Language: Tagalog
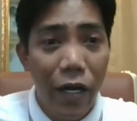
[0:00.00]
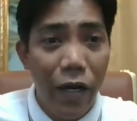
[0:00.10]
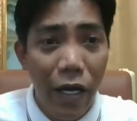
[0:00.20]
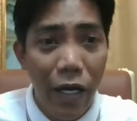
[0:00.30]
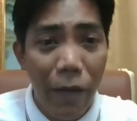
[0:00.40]

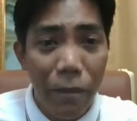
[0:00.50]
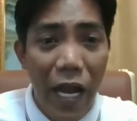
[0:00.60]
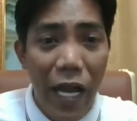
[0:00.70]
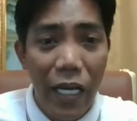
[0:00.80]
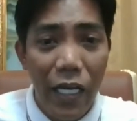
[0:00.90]
Uh, ang
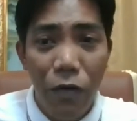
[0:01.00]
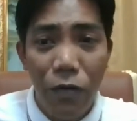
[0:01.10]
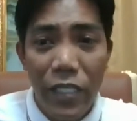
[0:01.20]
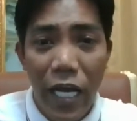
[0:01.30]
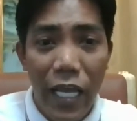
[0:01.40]
pangalan lang
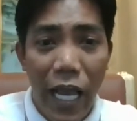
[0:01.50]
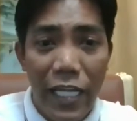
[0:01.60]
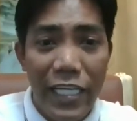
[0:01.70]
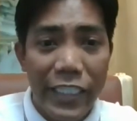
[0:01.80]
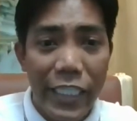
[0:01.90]
ho niya ay
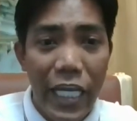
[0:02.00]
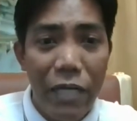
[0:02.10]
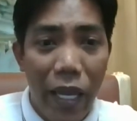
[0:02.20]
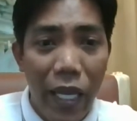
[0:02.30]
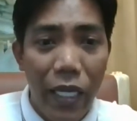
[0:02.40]
alias
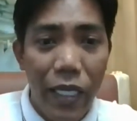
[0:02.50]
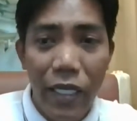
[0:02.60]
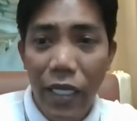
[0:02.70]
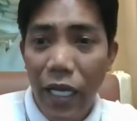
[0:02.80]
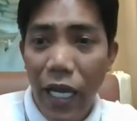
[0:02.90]
Igme
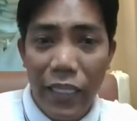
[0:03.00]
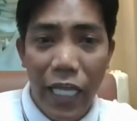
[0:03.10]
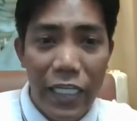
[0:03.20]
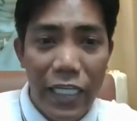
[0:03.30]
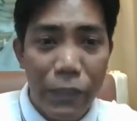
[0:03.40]

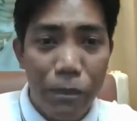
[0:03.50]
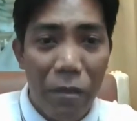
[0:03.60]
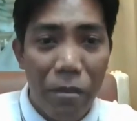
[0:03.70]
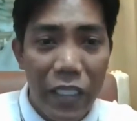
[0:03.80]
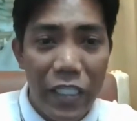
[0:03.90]
at alias
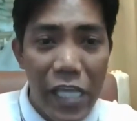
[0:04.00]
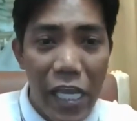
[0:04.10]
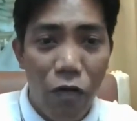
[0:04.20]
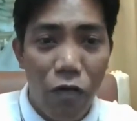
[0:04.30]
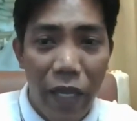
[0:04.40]
Papay de
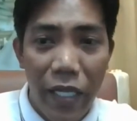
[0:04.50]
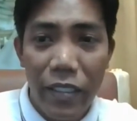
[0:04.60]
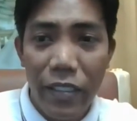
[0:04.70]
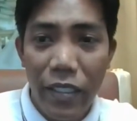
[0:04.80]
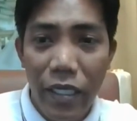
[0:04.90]
Sailor Man.